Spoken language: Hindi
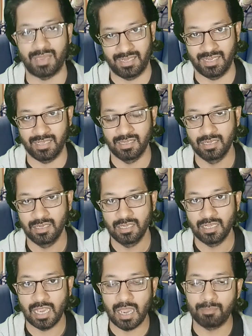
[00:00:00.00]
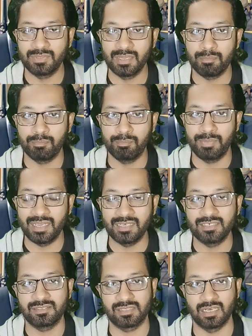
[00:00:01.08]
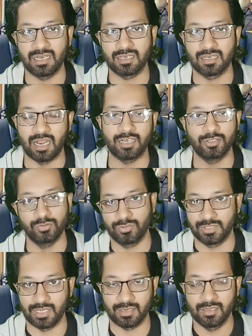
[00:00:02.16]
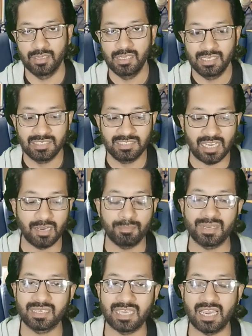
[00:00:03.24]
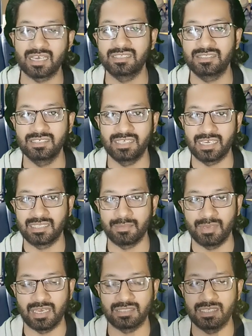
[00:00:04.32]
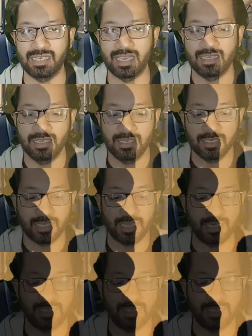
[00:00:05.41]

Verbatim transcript: पहले अपने पेरेंट्स का कार्ड यूज करें यहाँ पर क्या गलती देखने में आती है कि